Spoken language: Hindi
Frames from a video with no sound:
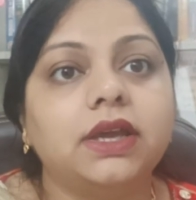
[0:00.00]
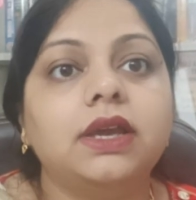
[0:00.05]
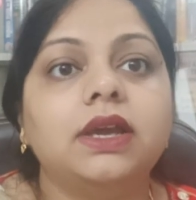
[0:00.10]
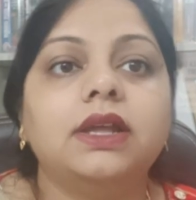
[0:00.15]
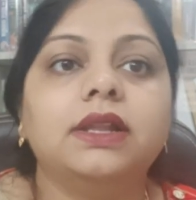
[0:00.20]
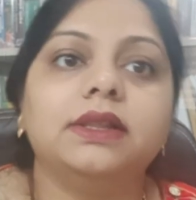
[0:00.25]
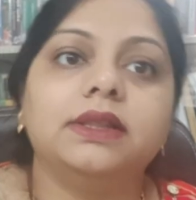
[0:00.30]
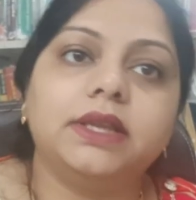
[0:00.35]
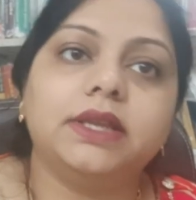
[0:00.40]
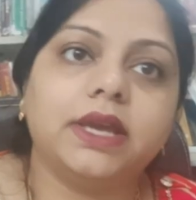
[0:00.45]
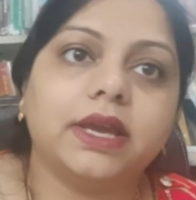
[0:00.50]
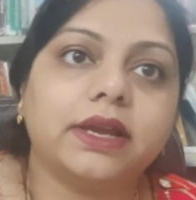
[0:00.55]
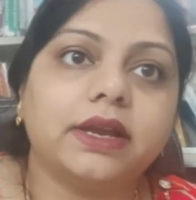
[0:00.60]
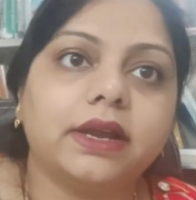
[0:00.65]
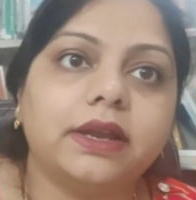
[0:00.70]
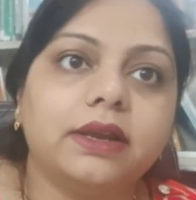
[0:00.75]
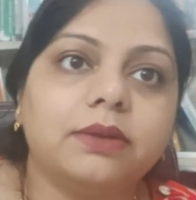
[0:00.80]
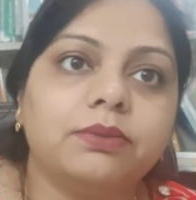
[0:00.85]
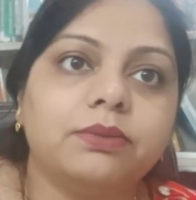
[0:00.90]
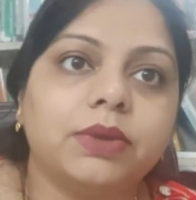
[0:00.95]
दिए गए
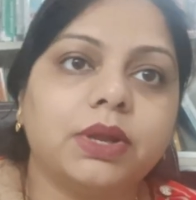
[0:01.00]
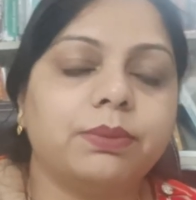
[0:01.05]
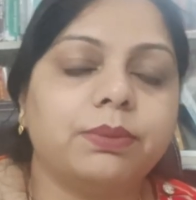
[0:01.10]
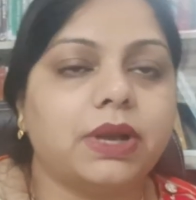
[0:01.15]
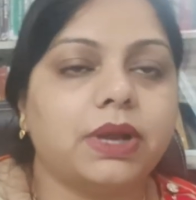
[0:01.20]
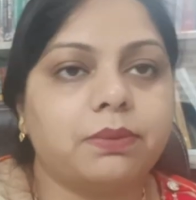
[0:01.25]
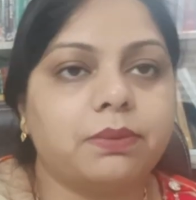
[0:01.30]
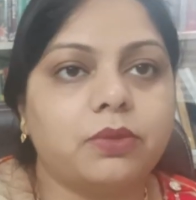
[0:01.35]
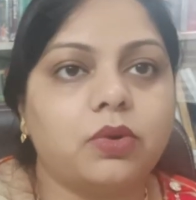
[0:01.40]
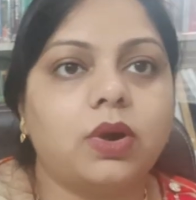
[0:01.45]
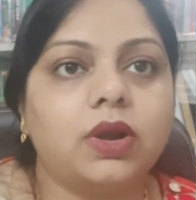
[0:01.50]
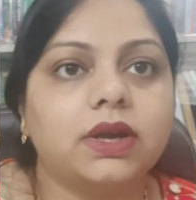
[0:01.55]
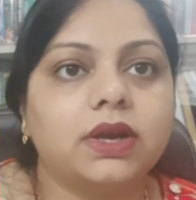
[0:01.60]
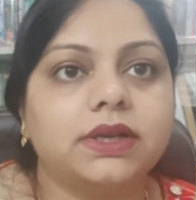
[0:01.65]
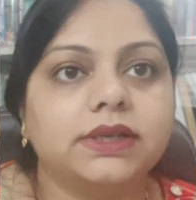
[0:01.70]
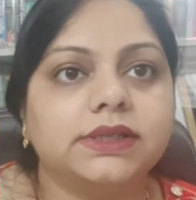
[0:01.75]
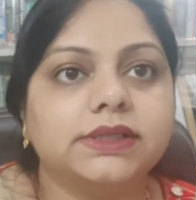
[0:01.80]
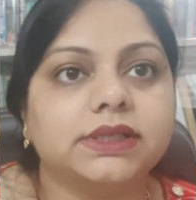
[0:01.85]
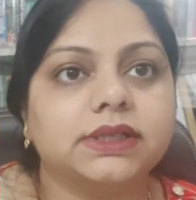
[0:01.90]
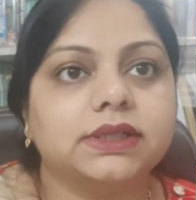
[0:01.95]
नंबर पे आप कॉल कर
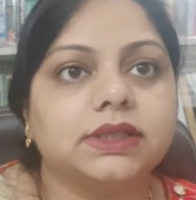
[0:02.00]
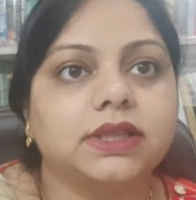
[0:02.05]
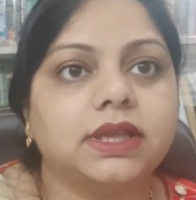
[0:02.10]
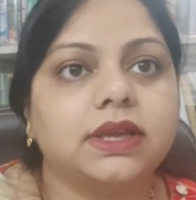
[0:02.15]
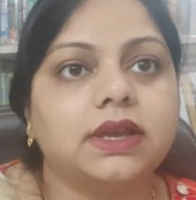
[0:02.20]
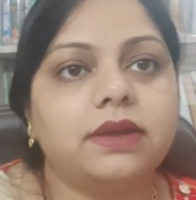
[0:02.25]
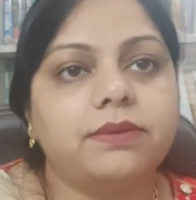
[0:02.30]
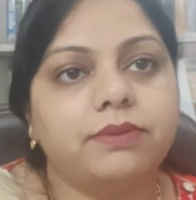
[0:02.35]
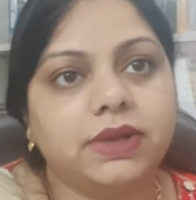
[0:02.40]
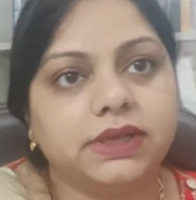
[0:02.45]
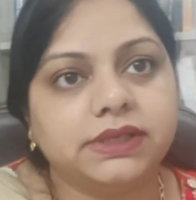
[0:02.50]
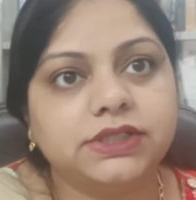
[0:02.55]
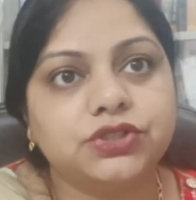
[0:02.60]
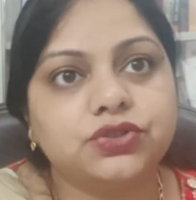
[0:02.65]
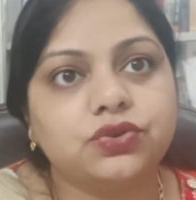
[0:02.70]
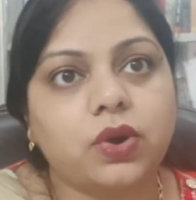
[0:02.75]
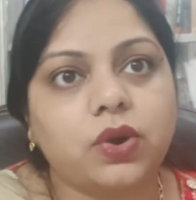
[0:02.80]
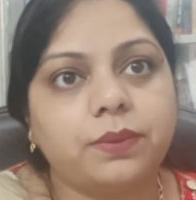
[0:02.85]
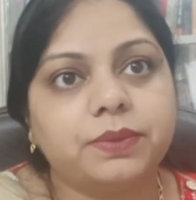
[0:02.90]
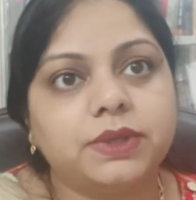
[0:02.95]
सकते हैं मैसेज
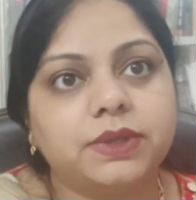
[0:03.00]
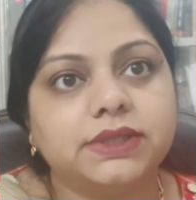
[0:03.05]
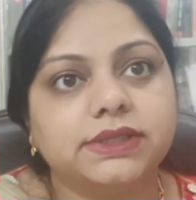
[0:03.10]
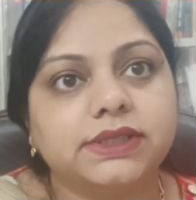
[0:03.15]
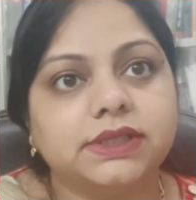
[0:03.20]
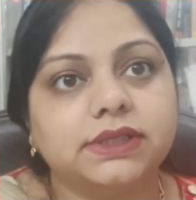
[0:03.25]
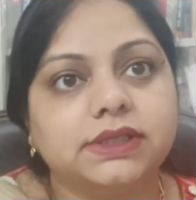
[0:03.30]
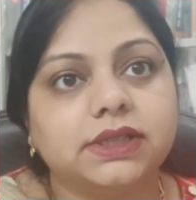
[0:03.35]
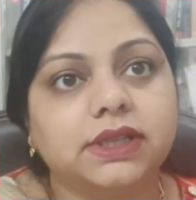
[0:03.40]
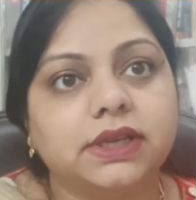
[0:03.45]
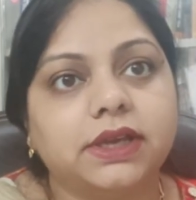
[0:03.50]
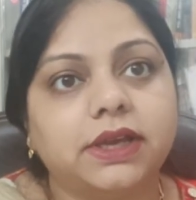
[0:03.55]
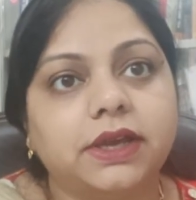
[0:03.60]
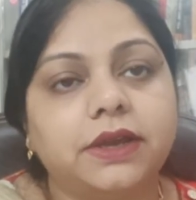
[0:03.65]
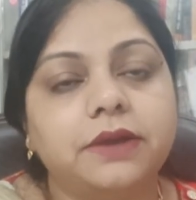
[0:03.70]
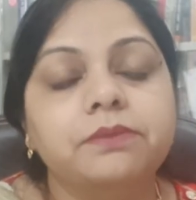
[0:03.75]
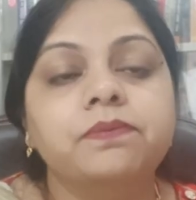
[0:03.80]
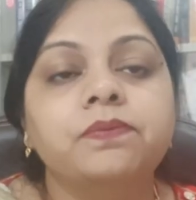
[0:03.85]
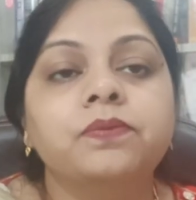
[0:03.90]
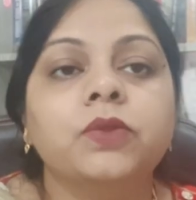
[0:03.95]
ड्रॉप कर सकते हैं
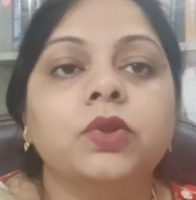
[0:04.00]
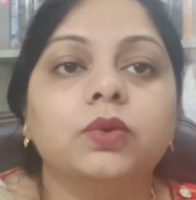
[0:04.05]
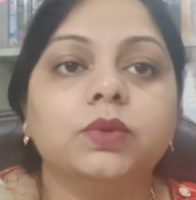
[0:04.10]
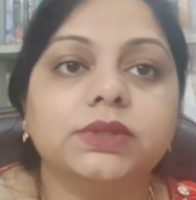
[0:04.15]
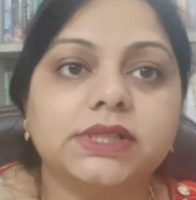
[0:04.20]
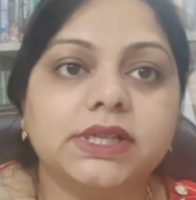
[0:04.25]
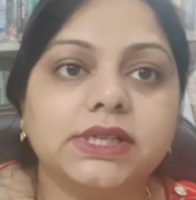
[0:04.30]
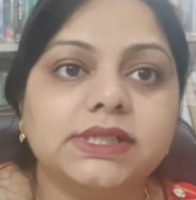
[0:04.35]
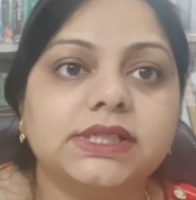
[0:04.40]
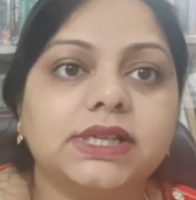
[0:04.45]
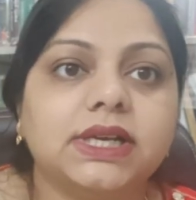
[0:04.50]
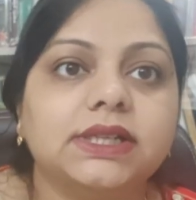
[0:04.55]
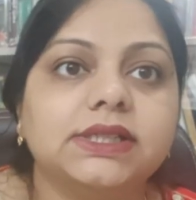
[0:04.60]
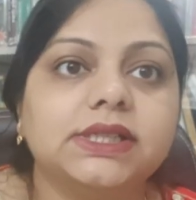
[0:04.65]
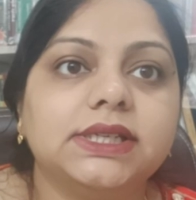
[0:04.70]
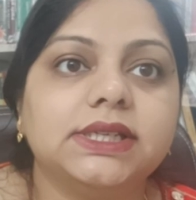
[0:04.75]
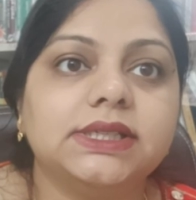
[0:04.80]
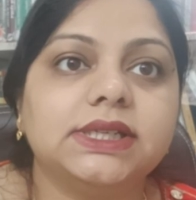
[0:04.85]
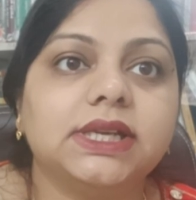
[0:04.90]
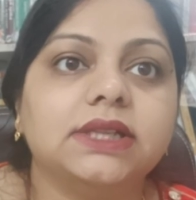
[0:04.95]
उसके साथ ही
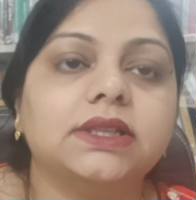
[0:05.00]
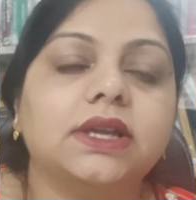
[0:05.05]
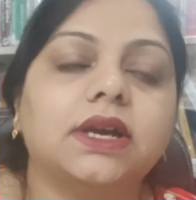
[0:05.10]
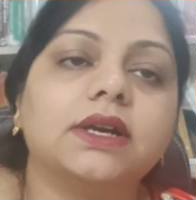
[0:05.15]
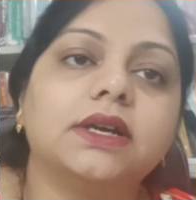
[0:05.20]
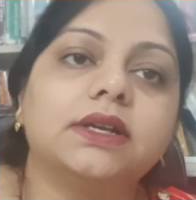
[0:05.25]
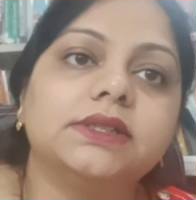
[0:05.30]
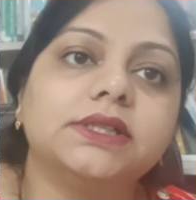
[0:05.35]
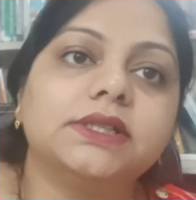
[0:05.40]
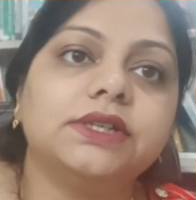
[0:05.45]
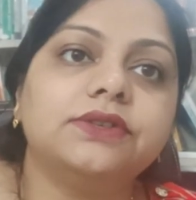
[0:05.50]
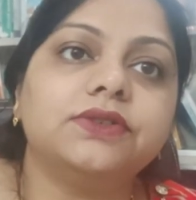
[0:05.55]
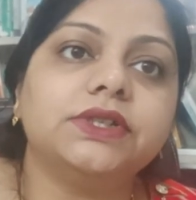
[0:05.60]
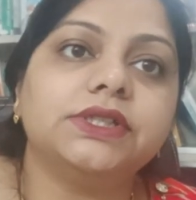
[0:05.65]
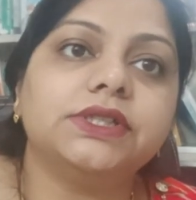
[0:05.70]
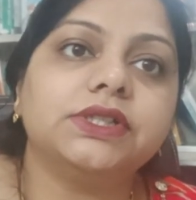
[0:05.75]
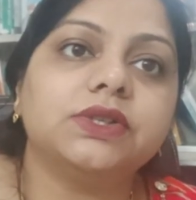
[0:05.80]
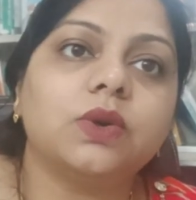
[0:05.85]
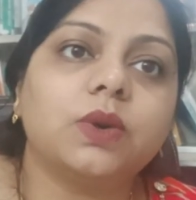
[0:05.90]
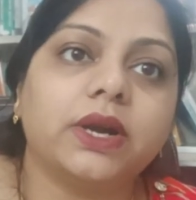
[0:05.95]
साथ अगर सिर्फ किसी को
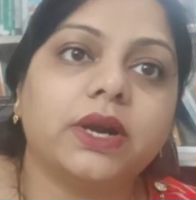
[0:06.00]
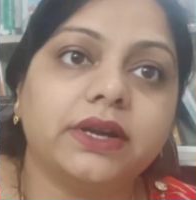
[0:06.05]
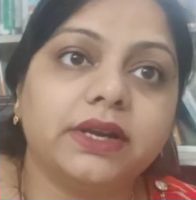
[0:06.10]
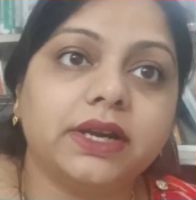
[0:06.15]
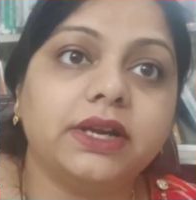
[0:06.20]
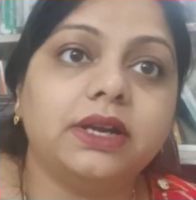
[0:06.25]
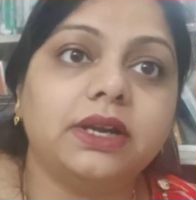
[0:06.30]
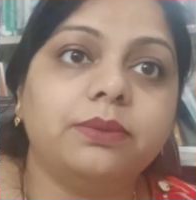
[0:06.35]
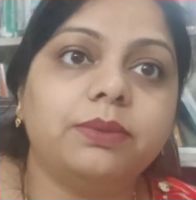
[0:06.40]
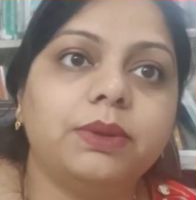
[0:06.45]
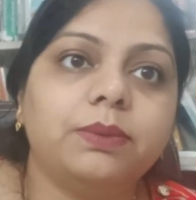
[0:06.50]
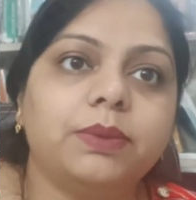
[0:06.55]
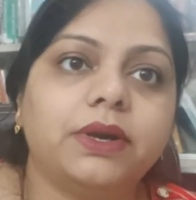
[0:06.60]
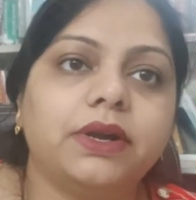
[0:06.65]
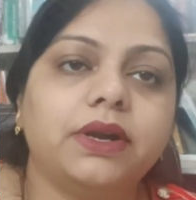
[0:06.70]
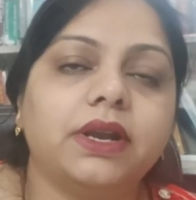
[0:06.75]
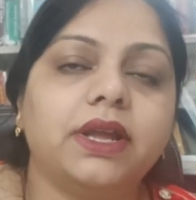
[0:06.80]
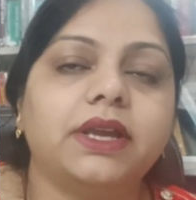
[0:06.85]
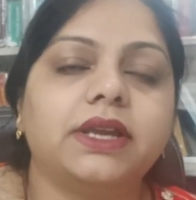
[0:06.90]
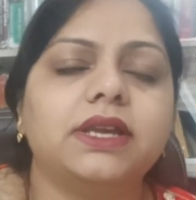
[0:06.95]
कंटेंट भी पढ़ना है
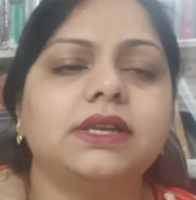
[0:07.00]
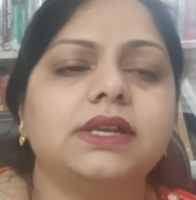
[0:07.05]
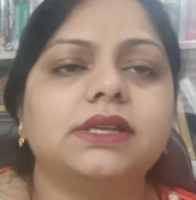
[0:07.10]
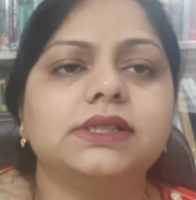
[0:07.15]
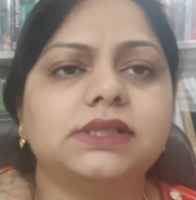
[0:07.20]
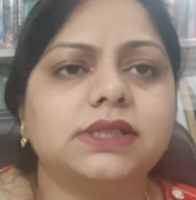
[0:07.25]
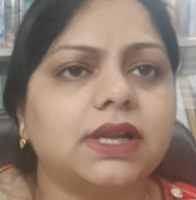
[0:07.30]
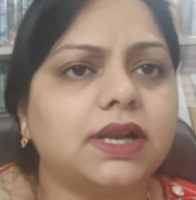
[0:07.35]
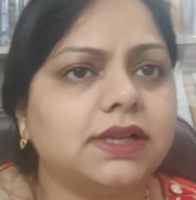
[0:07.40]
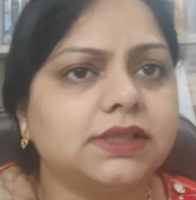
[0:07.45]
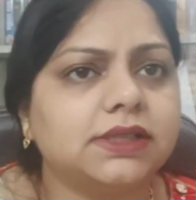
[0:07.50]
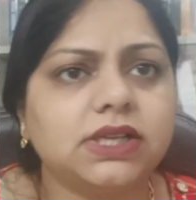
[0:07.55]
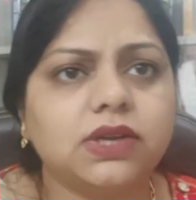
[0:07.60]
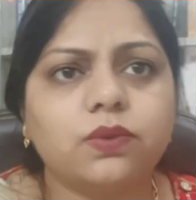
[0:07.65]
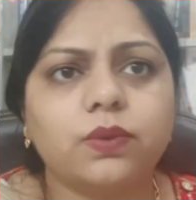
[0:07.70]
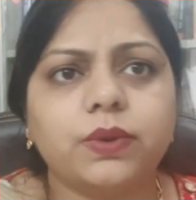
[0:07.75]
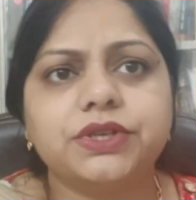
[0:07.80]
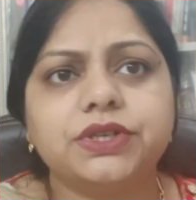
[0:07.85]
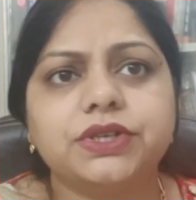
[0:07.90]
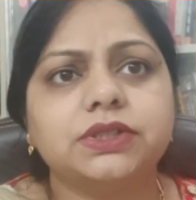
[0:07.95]
कि किस तरह से
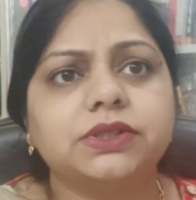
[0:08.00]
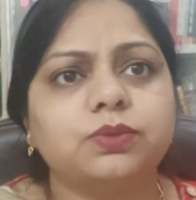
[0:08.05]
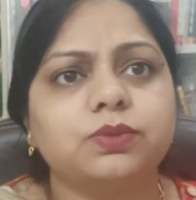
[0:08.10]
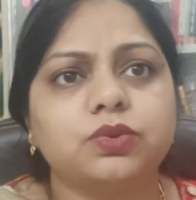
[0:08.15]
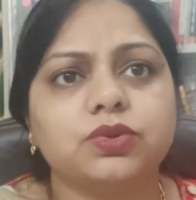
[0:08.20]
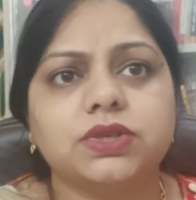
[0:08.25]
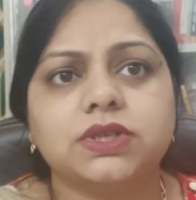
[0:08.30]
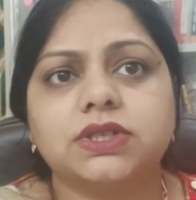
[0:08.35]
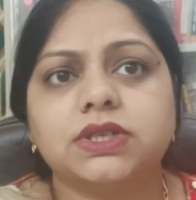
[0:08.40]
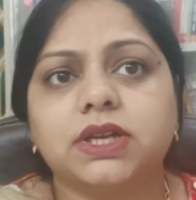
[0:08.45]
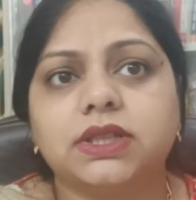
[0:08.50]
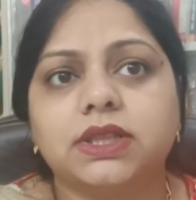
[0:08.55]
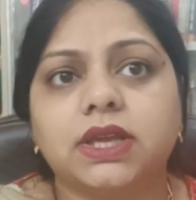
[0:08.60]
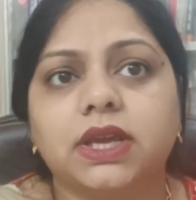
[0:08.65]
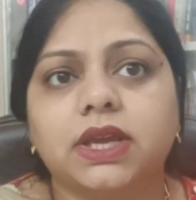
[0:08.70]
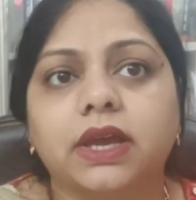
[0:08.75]
क्वेश्चंस पूछे जाते हैं